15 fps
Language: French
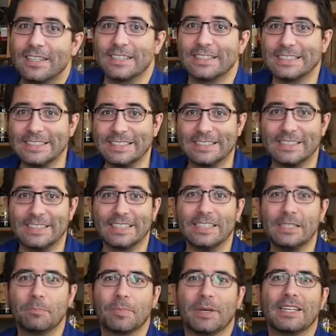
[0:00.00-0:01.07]
La
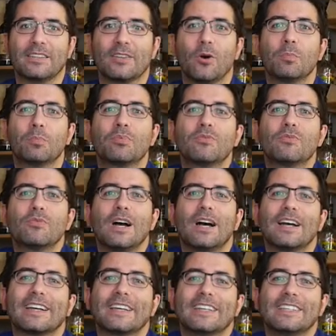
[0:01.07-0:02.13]
distillerie prétend
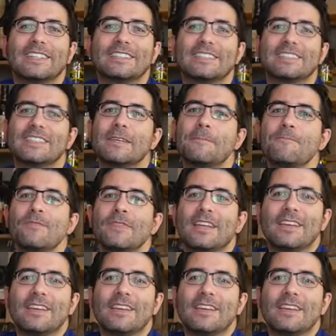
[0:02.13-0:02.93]
pouvoir réaliser